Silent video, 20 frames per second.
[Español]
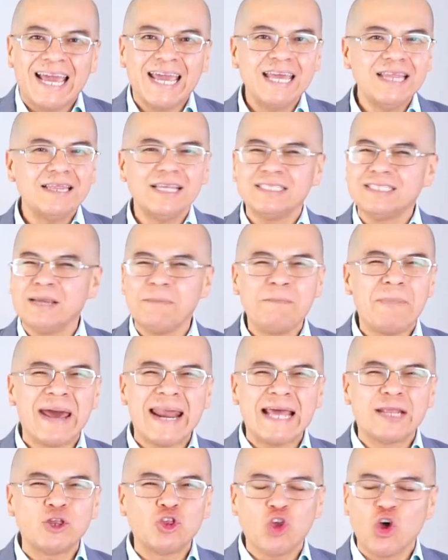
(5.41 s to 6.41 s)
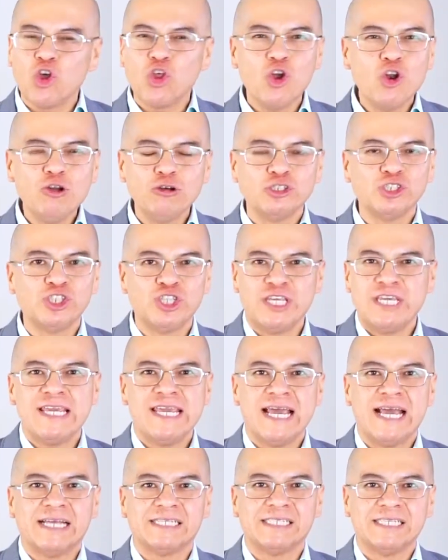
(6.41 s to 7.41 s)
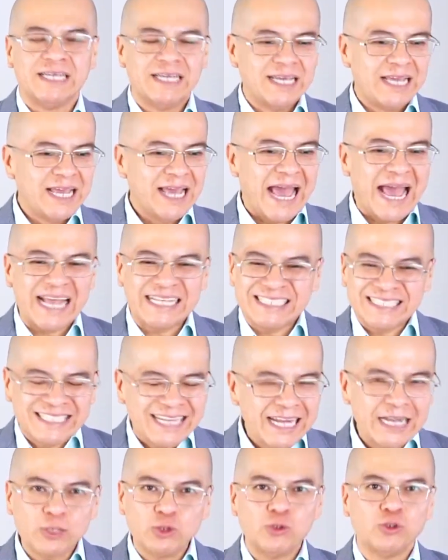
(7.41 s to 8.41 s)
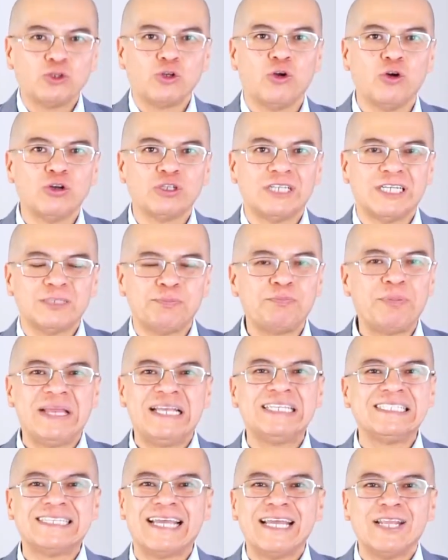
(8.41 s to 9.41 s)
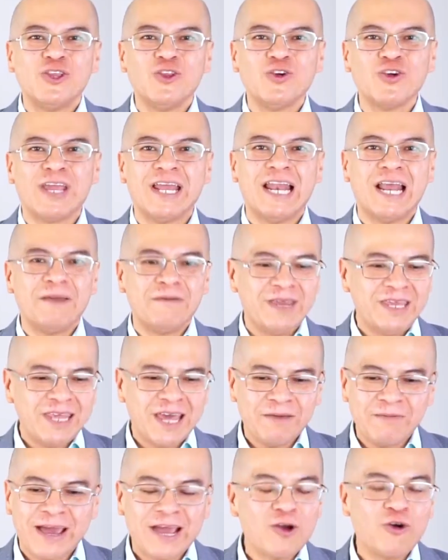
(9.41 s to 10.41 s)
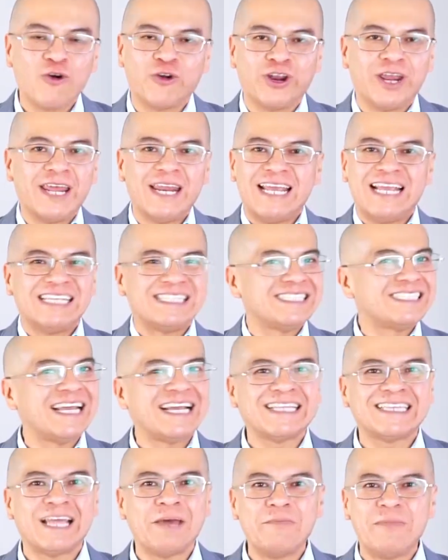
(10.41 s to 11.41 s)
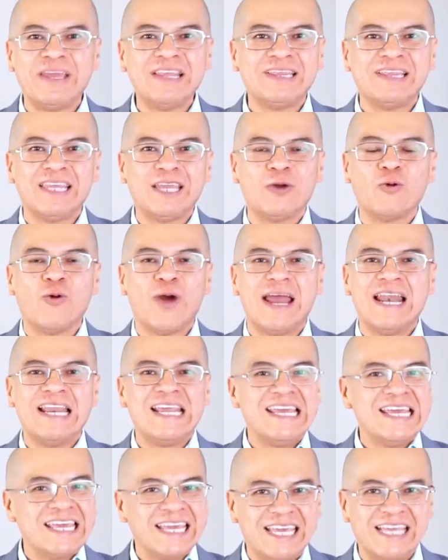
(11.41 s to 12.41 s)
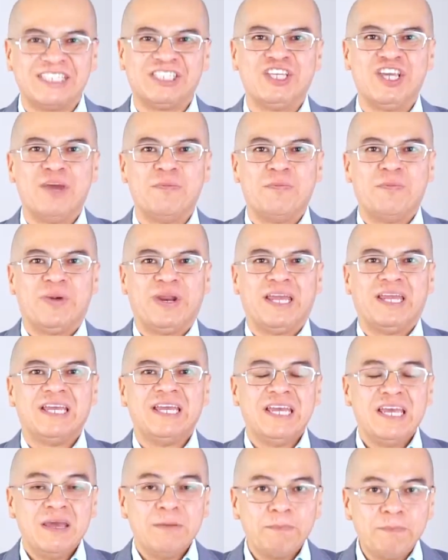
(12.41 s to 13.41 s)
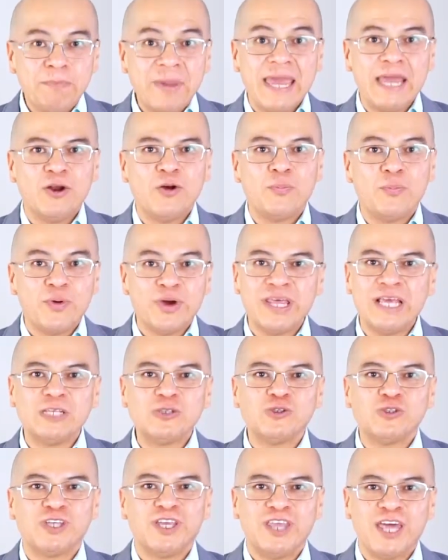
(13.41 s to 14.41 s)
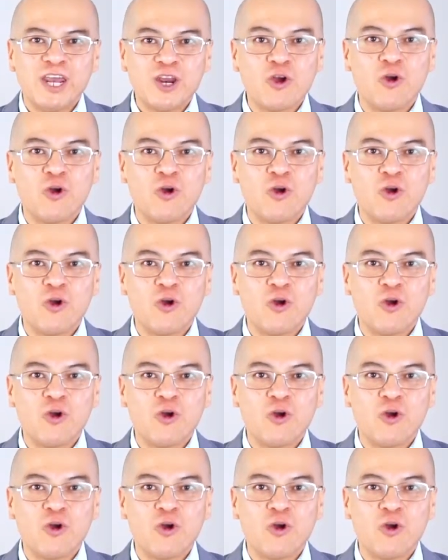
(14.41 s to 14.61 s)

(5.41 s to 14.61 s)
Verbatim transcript: gente se para todos los días a hacer sus cosas pensando que la vida va a correr exactamente igual que siempre. Pero pueden suceder